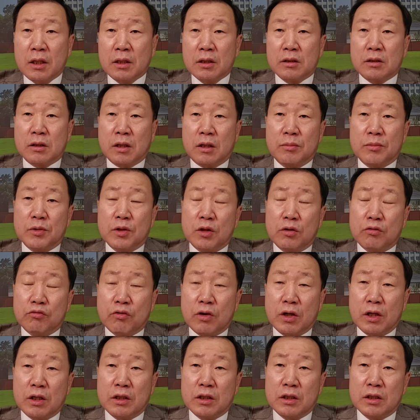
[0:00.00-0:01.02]
이 사람의
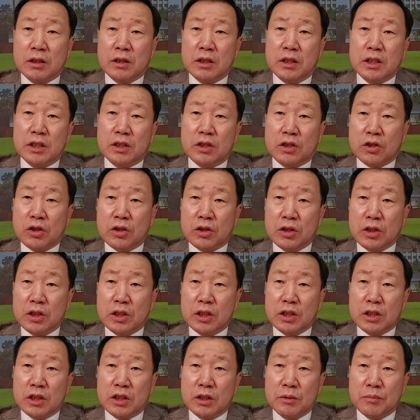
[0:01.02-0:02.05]
경우에는
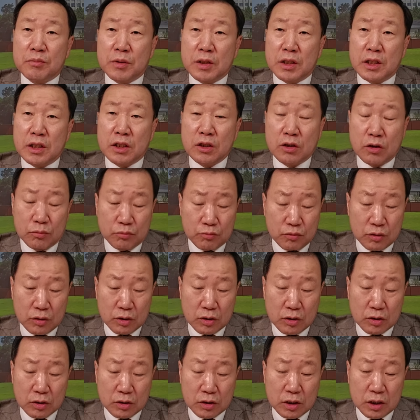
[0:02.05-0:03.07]

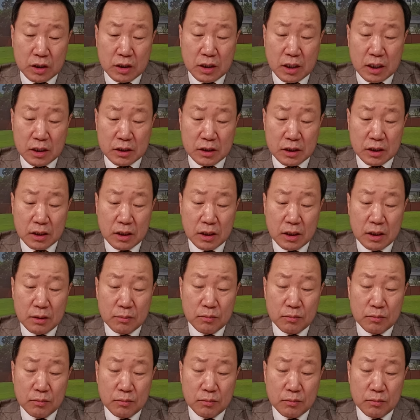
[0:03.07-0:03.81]
2022년부터 지금까지